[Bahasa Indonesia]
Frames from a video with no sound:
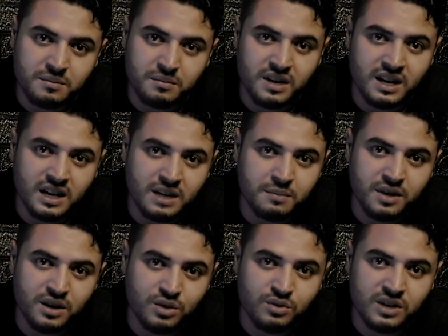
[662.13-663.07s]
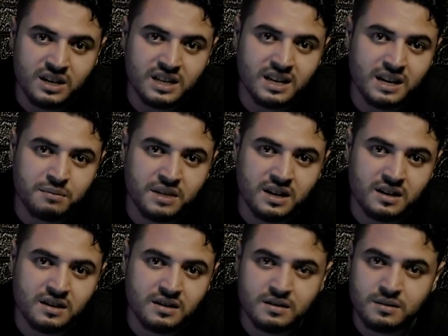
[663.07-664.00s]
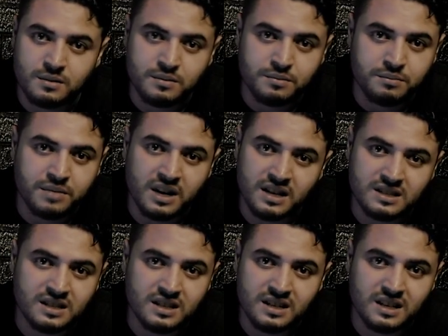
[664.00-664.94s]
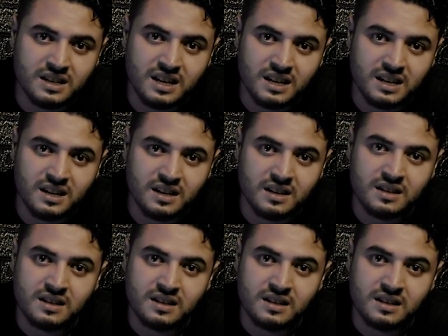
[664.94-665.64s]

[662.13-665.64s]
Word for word: mereka berdua di kamar, Bang C dan Dakir.